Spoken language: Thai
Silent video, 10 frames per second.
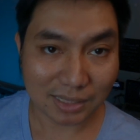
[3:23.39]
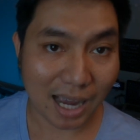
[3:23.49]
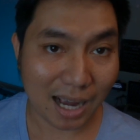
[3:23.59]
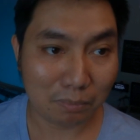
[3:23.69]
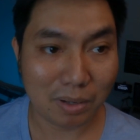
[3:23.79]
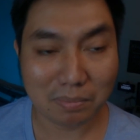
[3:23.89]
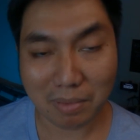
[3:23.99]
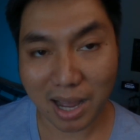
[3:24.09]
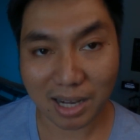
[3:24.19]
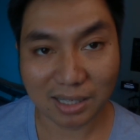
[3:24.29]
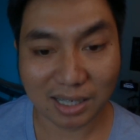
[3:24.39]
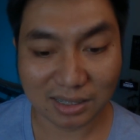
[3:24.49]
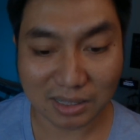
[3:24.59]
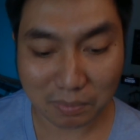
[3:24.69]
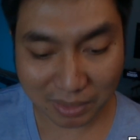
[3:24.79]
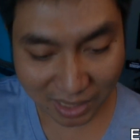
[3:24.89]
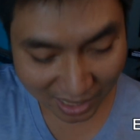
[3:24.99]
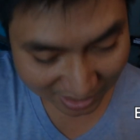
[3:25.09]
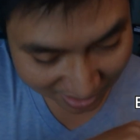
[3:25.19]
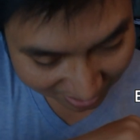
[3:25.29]
จางมากๆนะคือเป็นอะ
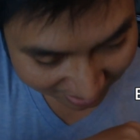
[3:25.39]
ไรที่ก